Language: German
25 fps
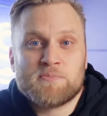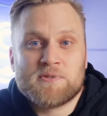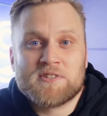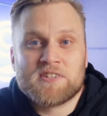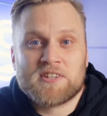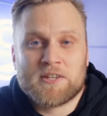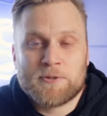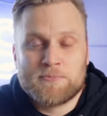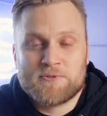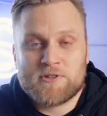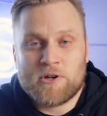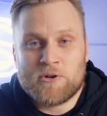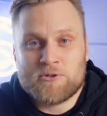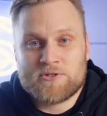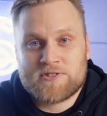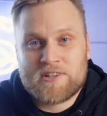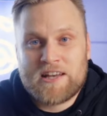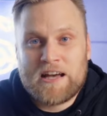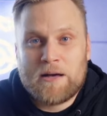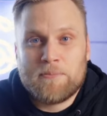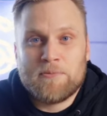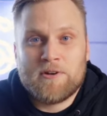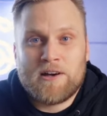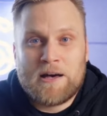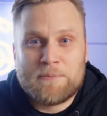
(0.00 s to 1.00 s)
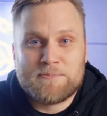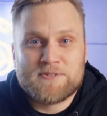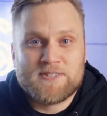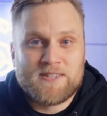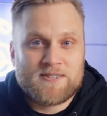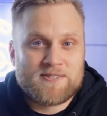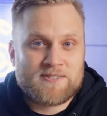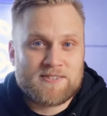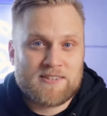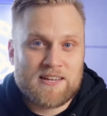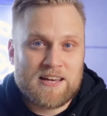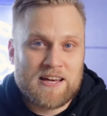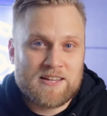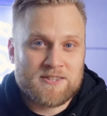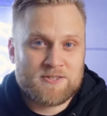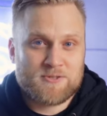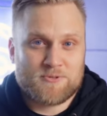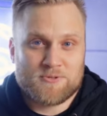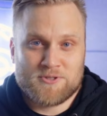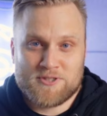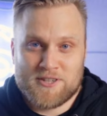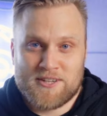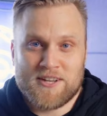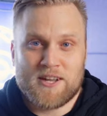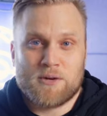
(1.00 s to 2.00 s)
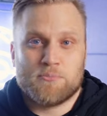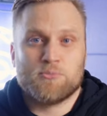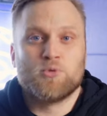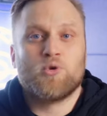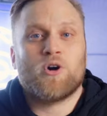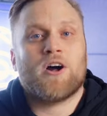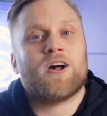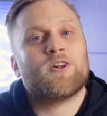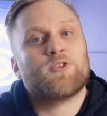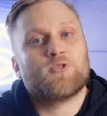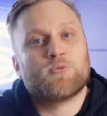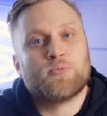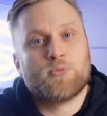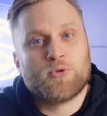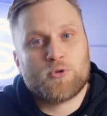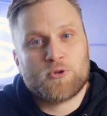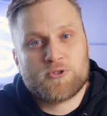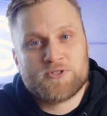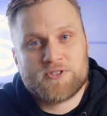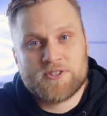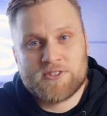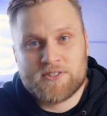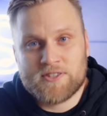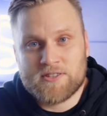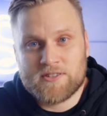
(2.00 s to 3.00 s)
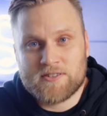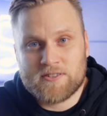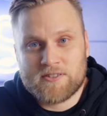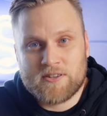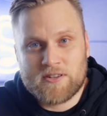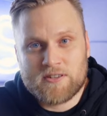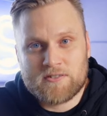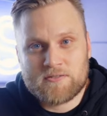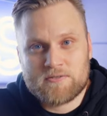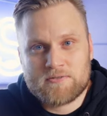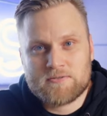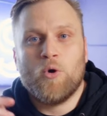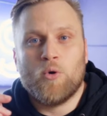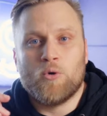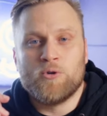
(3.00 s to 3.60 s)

Betriebsausgabe absetzen kannst und in der Buchhaltung berücksichtigen kannst.